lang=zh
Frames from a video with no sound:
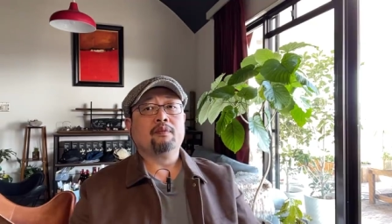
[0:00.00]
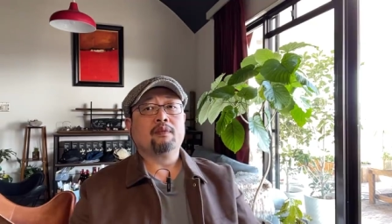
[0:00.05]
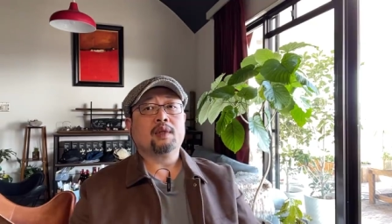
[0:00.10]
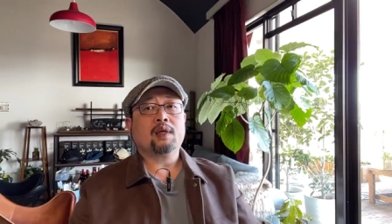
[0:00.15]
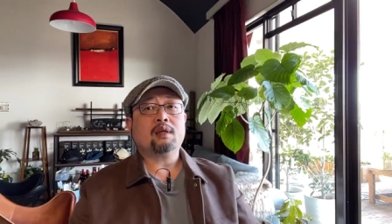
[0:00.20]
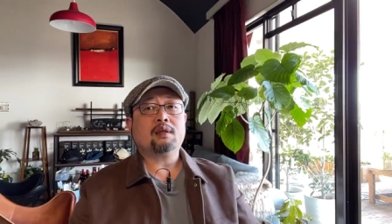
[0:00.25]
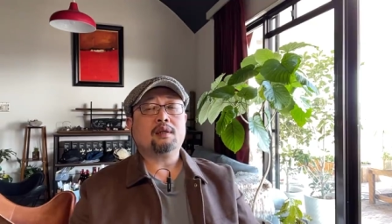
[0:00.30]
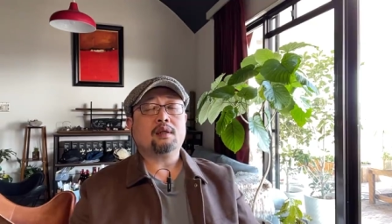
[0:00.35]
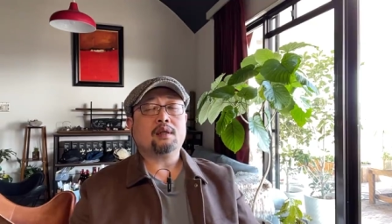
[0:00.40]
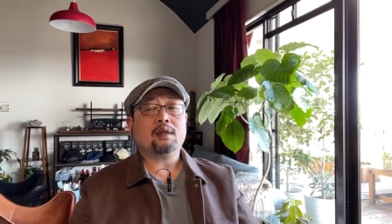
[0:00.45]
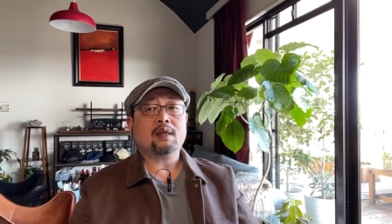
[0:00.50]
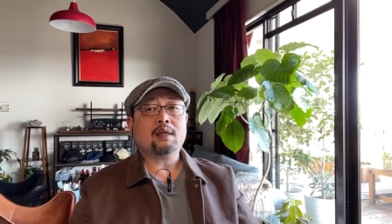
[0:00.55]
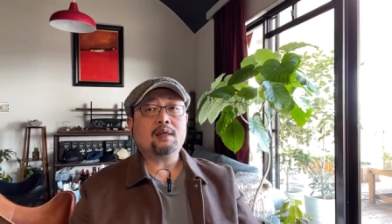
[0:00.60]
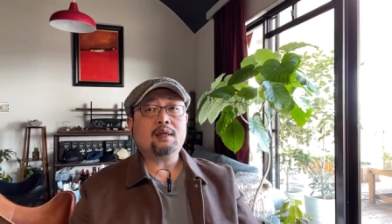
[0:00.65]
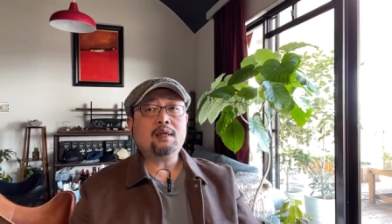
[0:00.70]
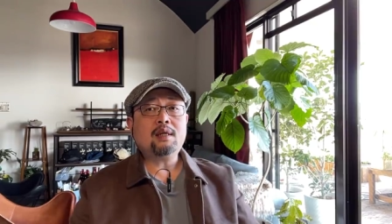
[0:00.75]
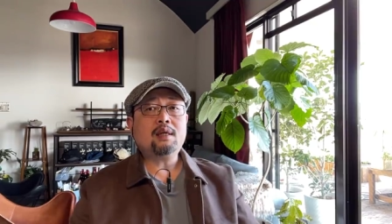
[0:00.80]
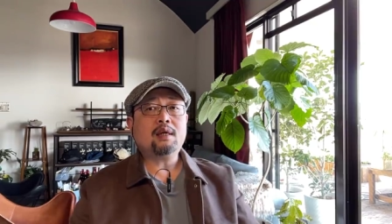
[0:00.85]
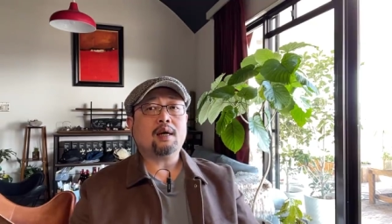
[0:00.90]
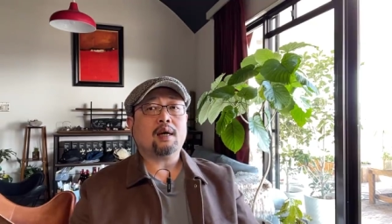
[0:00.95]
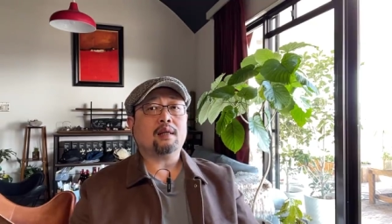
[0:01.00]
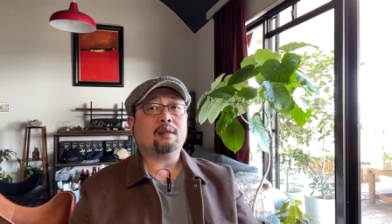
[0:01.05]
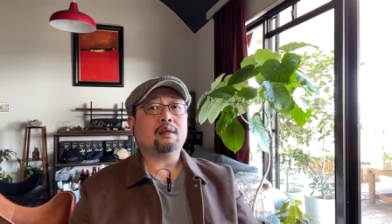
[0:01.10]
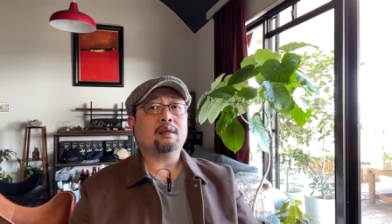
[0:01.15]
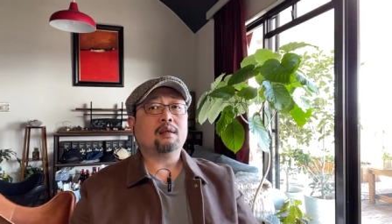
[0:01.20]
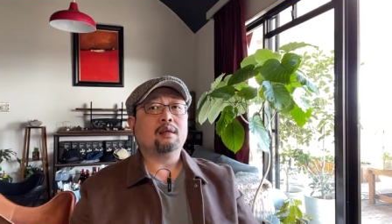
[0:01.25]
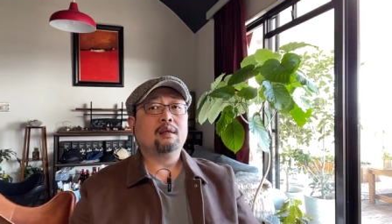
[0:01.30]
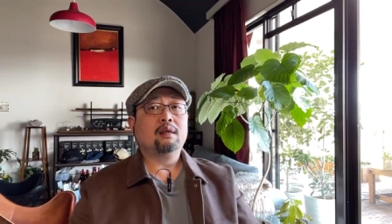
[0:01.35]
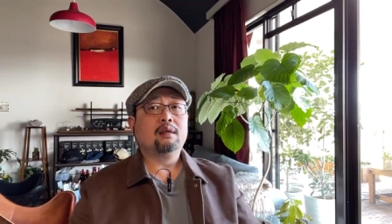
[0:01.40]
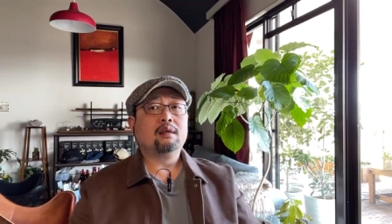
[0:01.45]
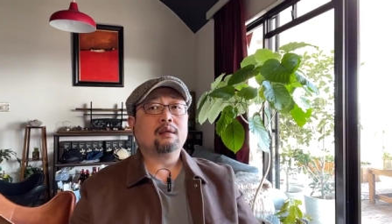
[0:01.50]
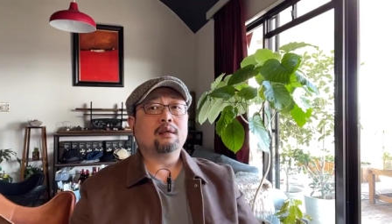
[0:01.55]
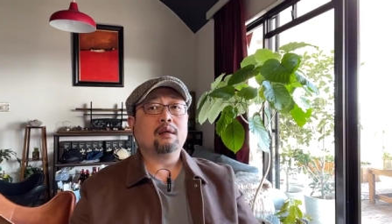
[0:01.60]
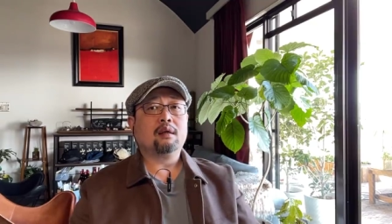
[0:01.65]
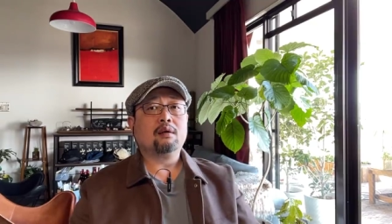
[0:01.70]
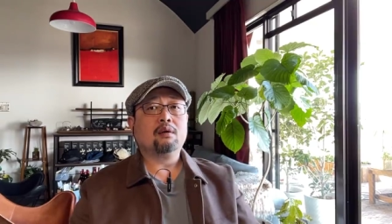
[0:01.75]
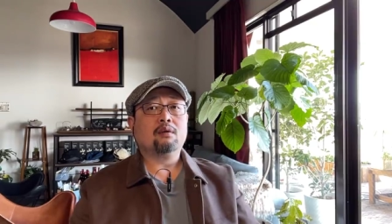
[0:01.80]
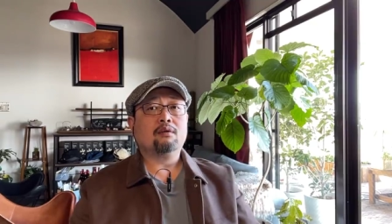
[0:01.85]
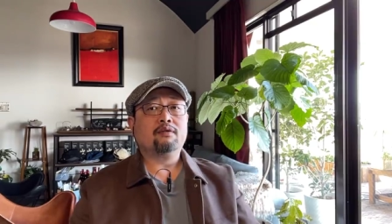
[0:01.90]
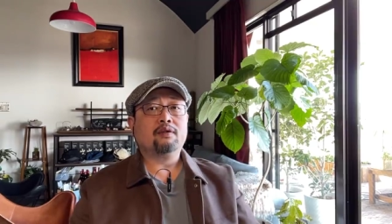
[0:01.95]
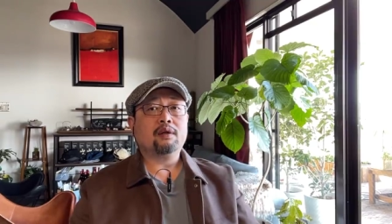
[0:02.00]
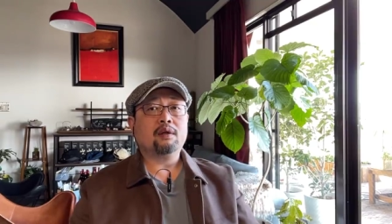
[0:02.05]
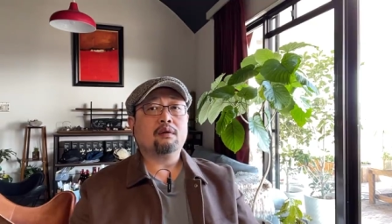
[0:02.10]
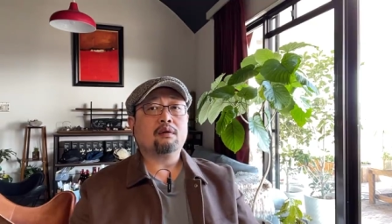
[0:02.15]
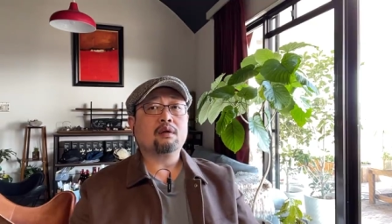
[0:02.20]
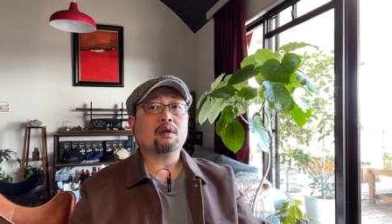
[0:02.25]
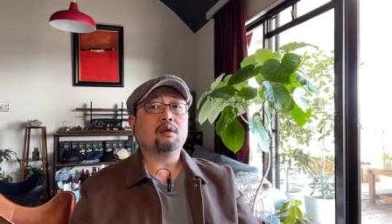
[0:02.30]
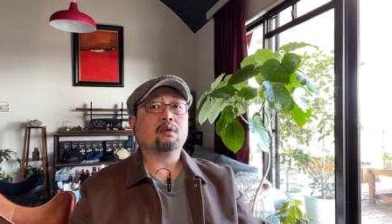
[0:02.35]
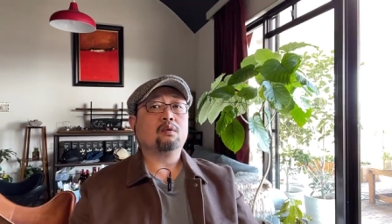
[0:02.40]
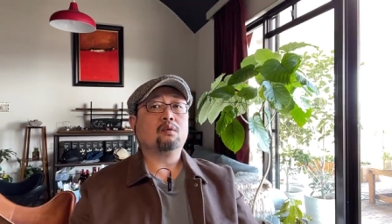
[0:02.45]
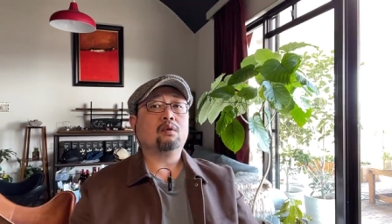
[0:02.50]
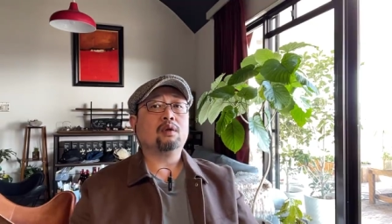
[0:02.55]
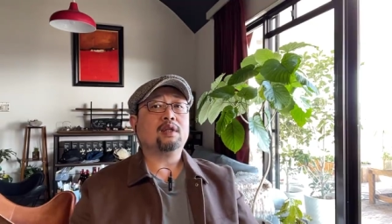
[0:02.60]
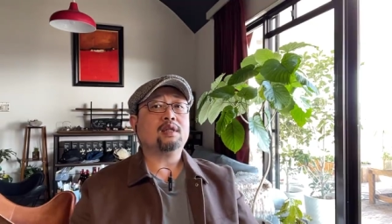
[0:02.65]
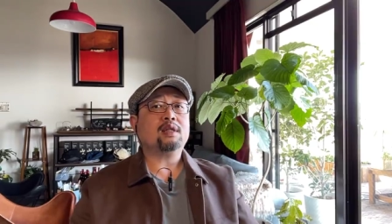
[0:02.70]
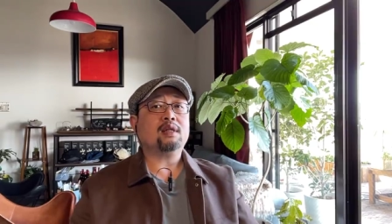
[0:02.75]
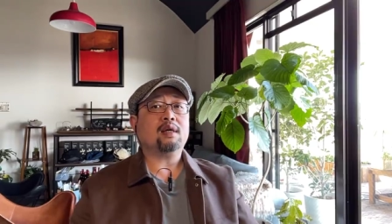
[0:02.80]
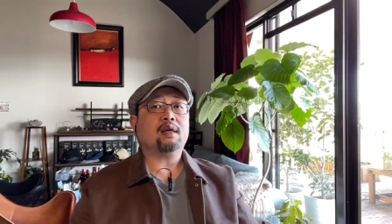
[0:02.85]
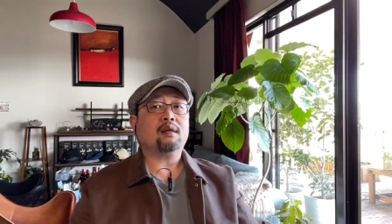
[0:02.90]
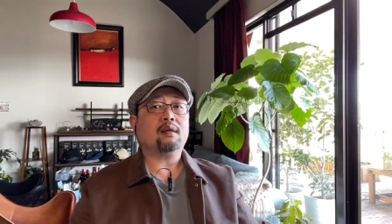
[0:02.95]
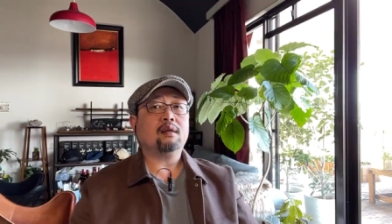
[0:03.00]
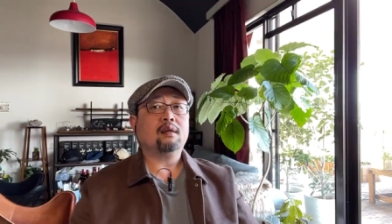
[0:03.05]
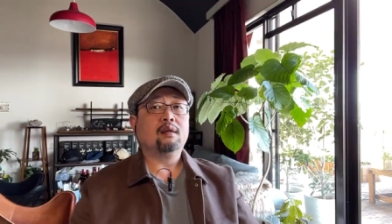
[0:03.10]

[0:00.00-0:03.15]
但是呢，它依然呢能够分到更多的钱。